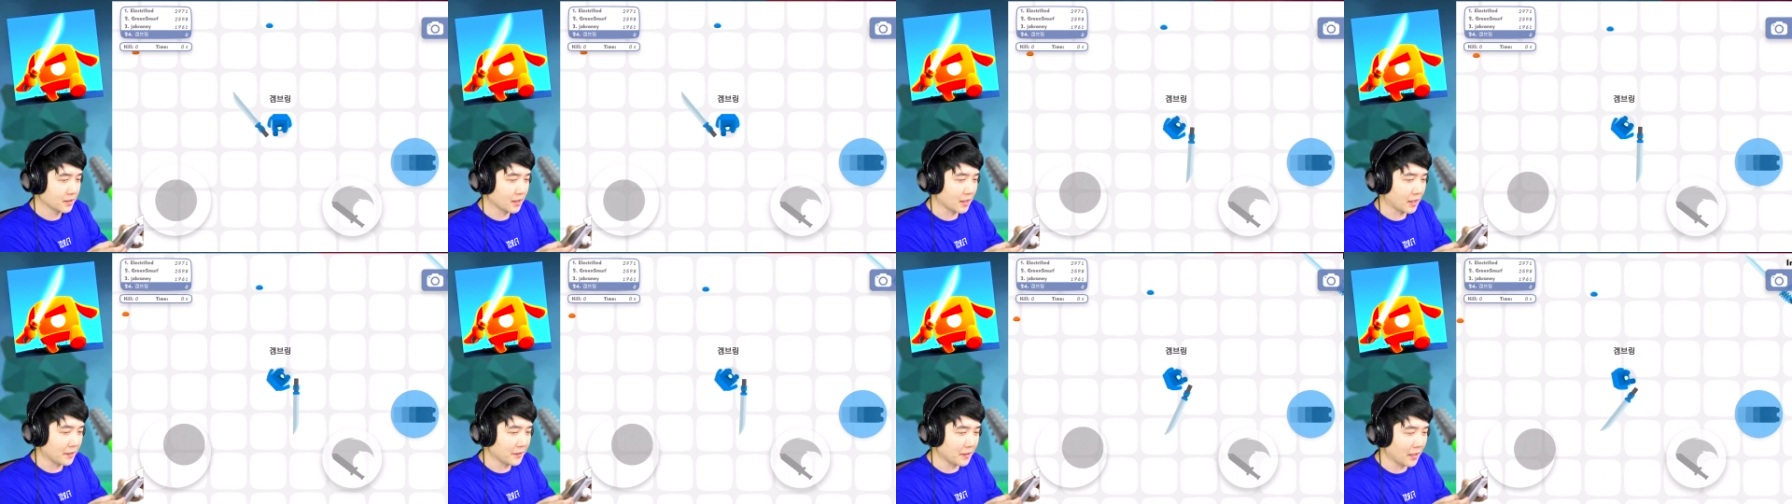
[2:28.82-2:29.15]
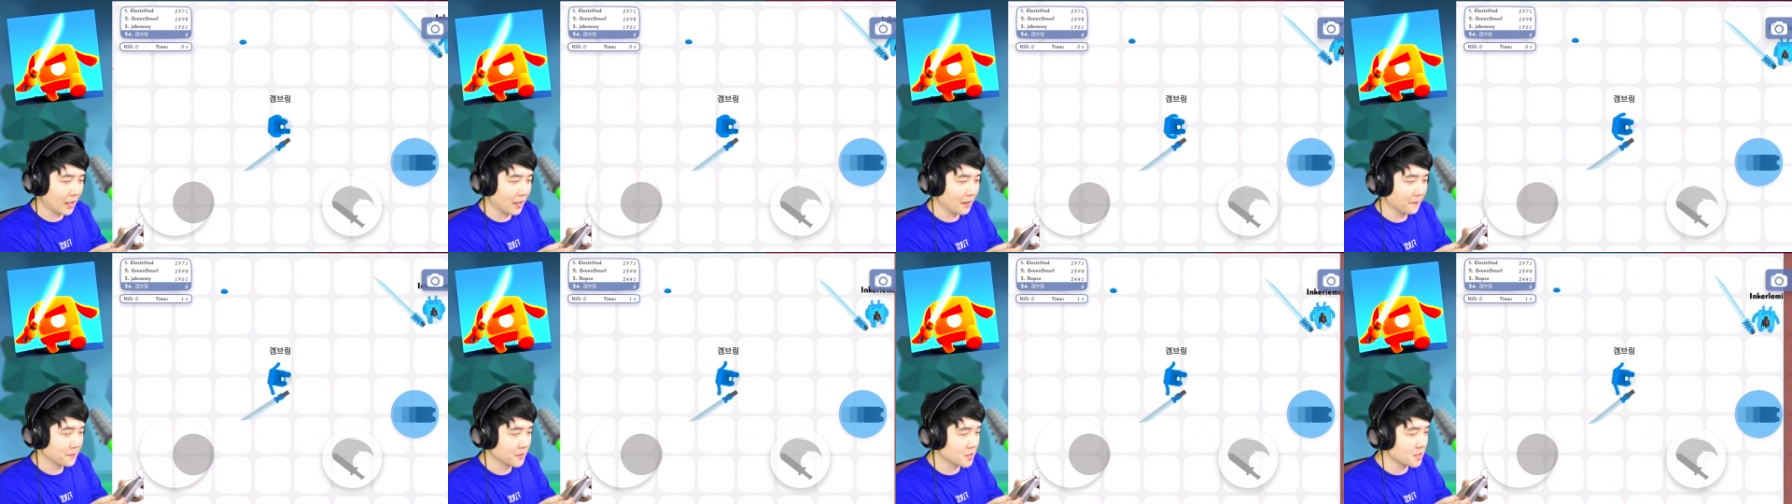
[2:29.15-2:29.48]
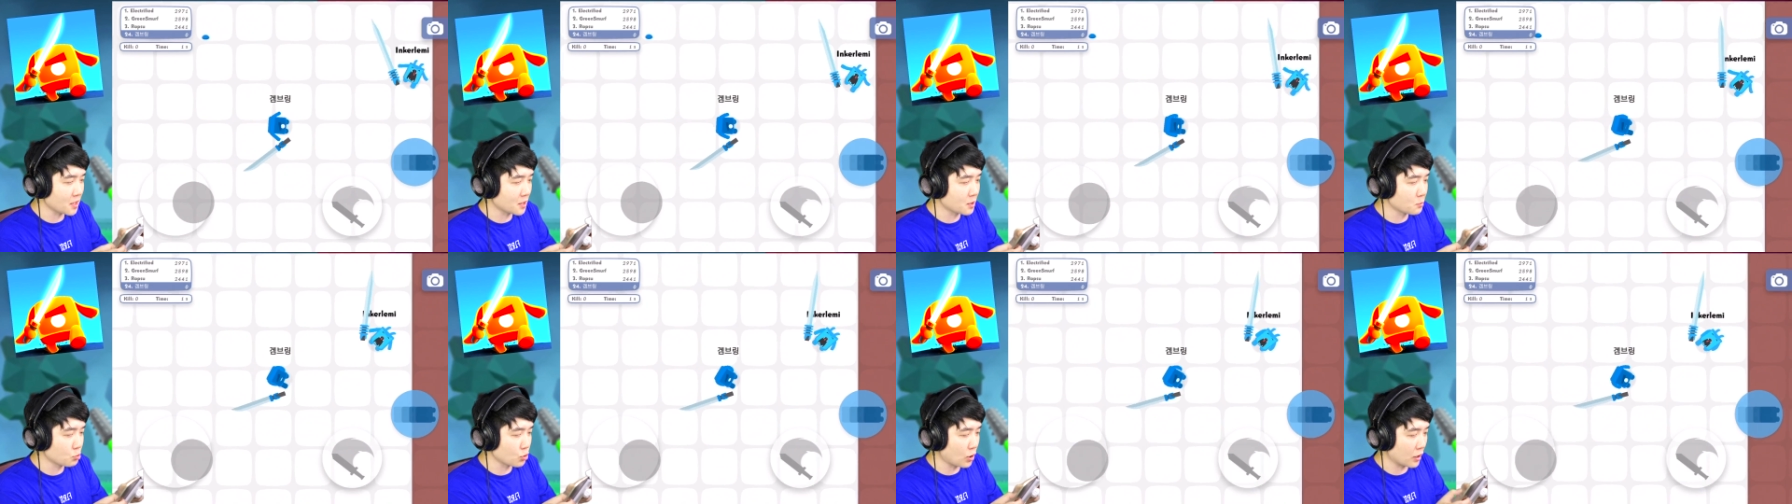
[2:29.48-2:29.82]
자, 간다.
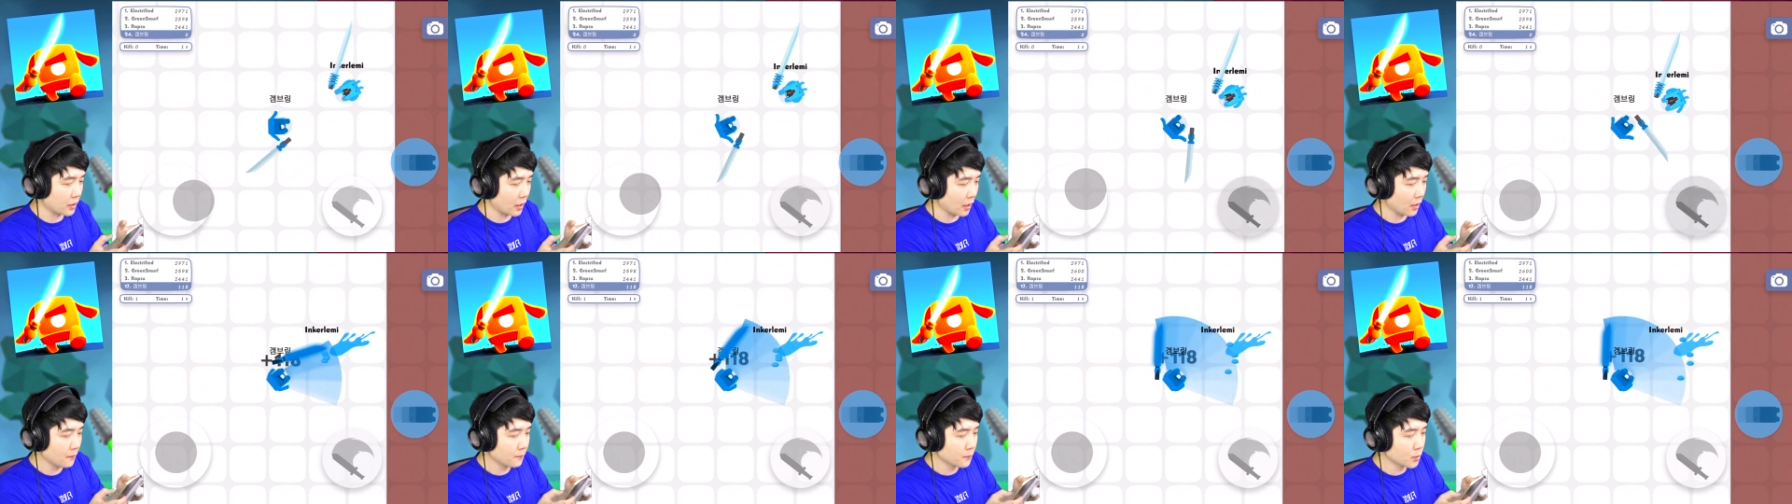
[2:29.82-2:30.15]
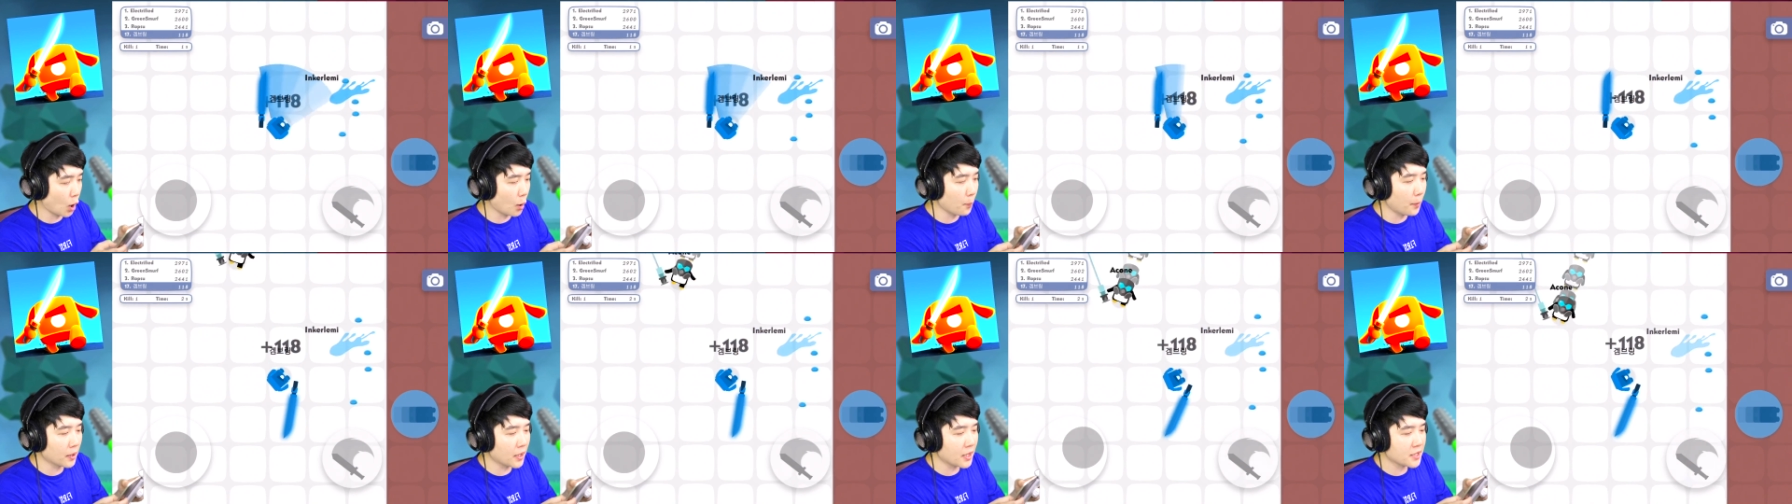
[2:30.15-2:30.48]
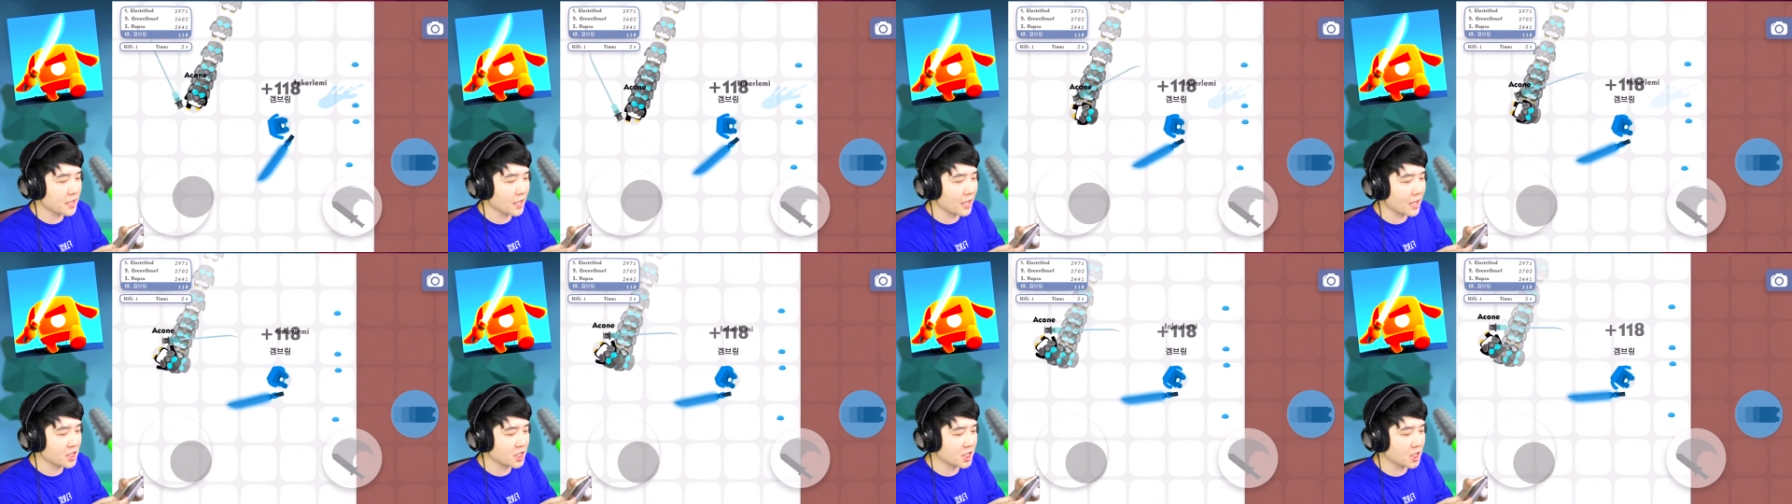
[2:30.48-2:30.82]
진짜 집중할게. 요번에
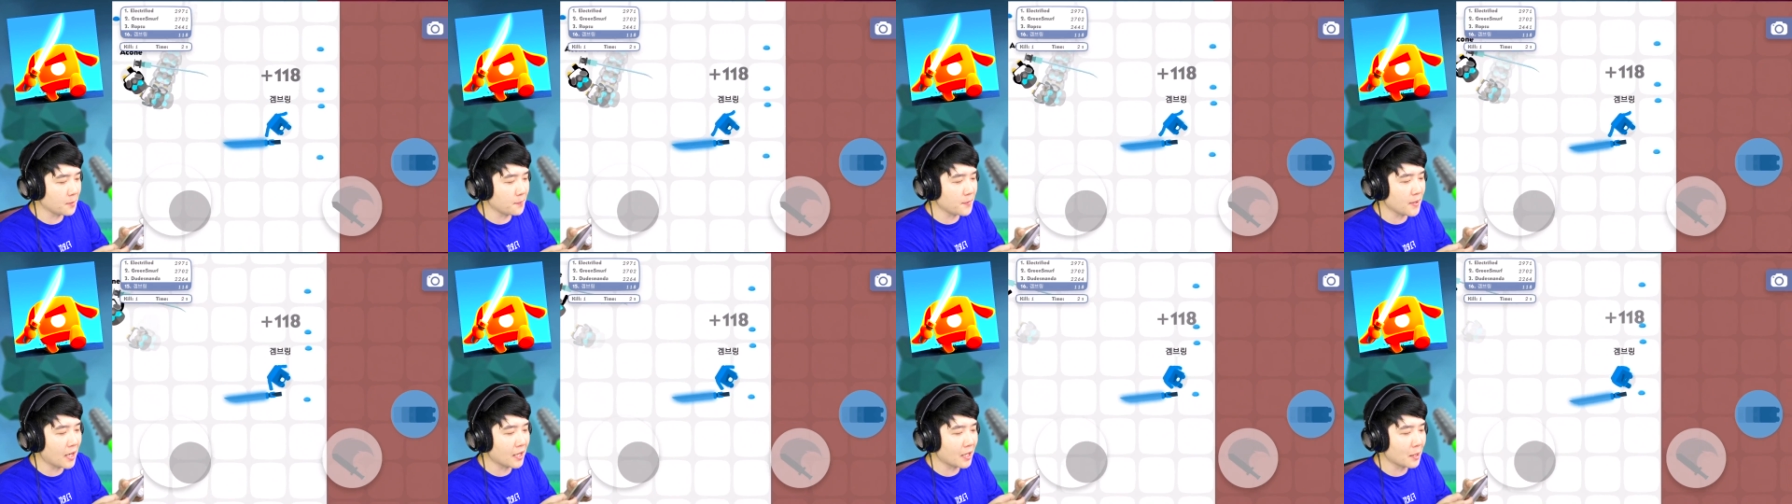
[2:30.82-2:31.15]
제가 10위